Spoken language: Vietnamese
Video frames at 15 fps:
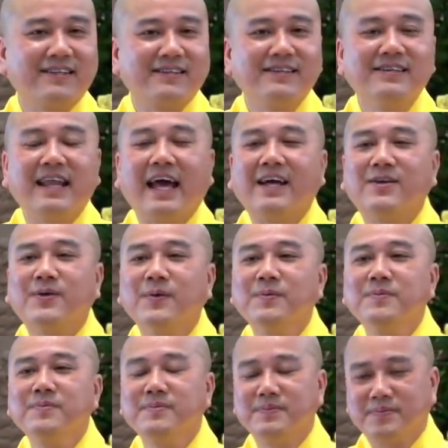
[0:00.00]
Thưa đại
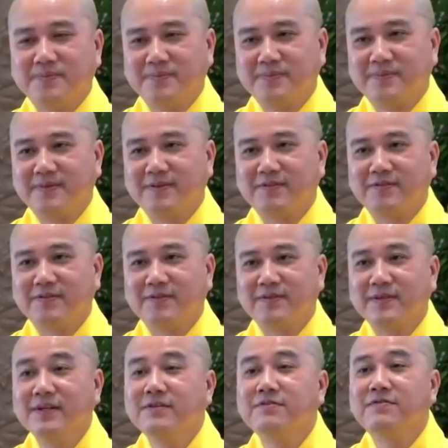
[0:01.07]
chúng,
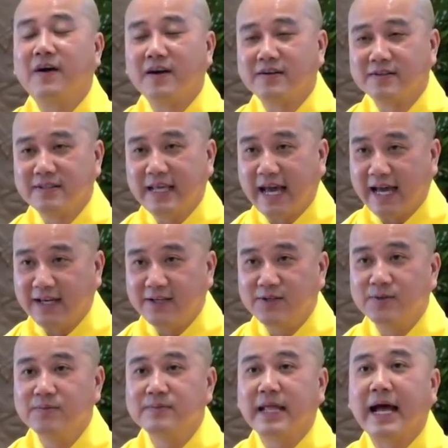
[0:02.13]
Đức Phật dạy
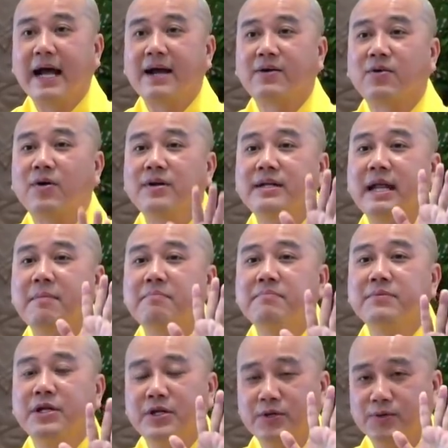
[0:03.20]
chúng ta có
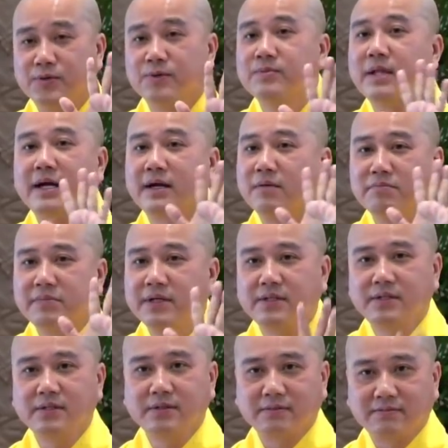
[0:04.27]
năm điều chúng ta không biết
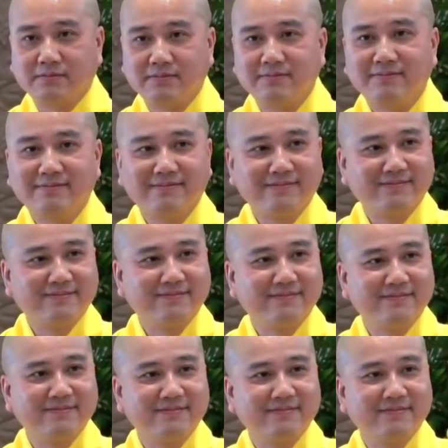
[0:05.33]
trước.
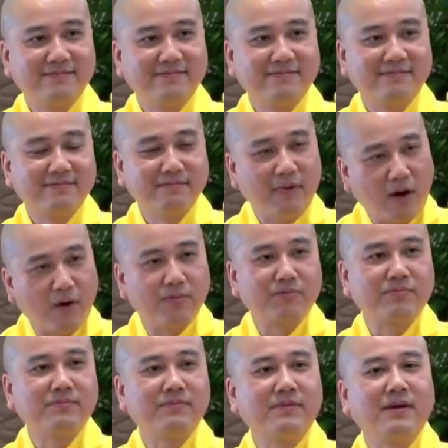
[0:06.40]

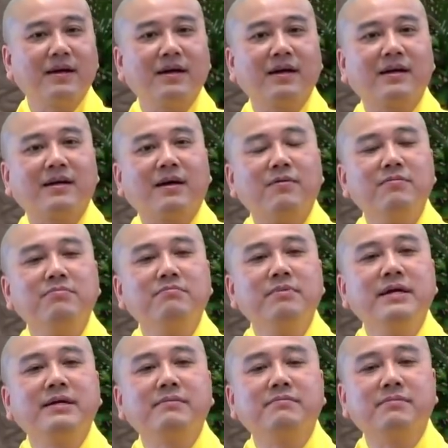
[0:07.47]
Một, không
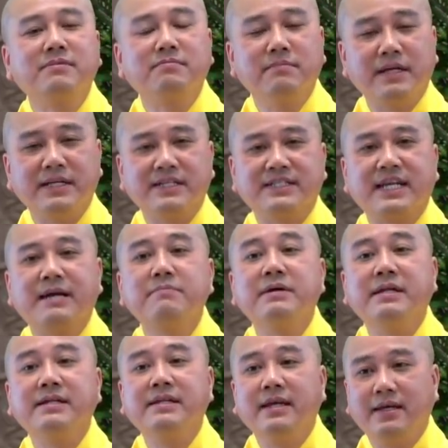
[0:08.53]
biết mình sẽ
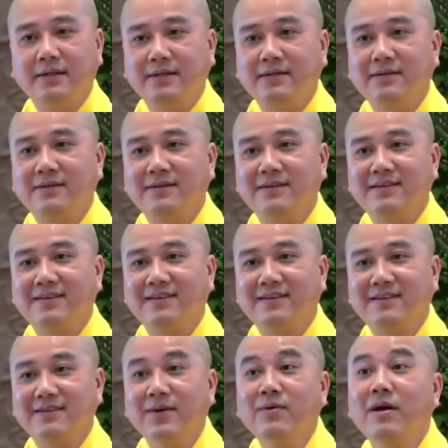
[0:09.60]
bệnh gì.
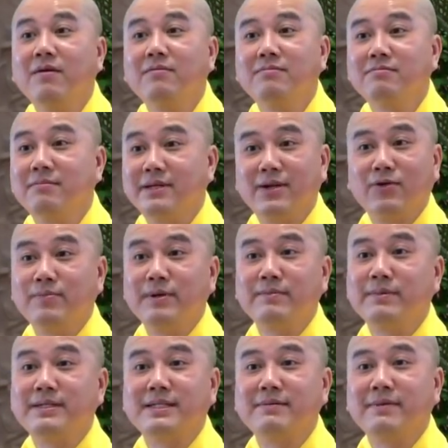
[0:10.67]
đúng không? Mình đâu biết
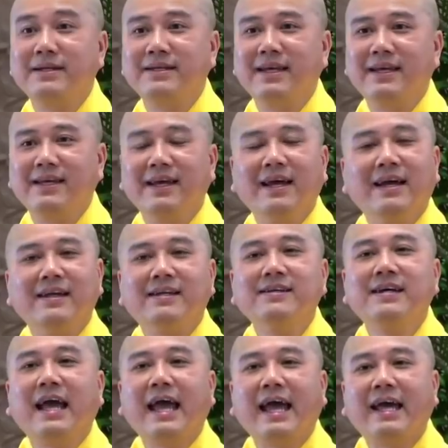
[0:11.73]
mình sẽ bệnh gì. Thứ
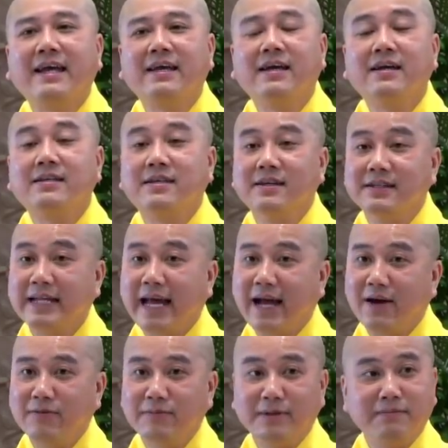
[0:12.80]
hai, chừng
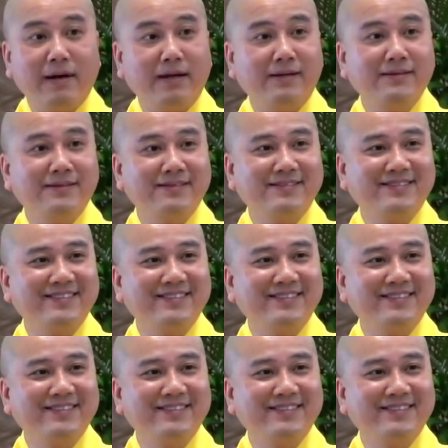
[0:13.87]
nào mình bệnh.